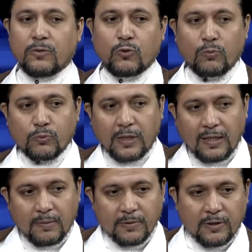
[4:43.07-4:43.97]
जो
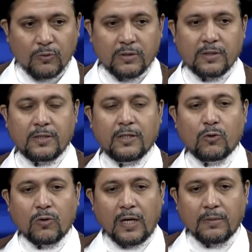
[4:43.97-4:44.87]
मुसल्ले बिछे होते थे
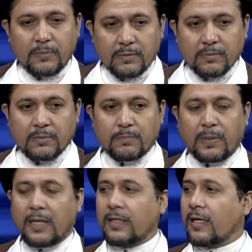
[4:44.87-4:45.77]
कुरान
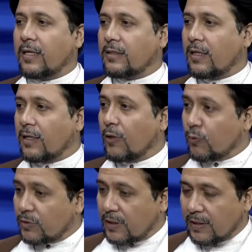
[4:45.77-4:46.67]
पढ़ा जा रहा था
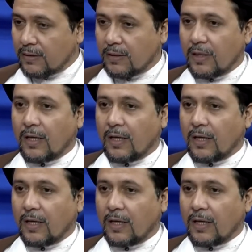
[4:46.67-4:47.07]
घरों से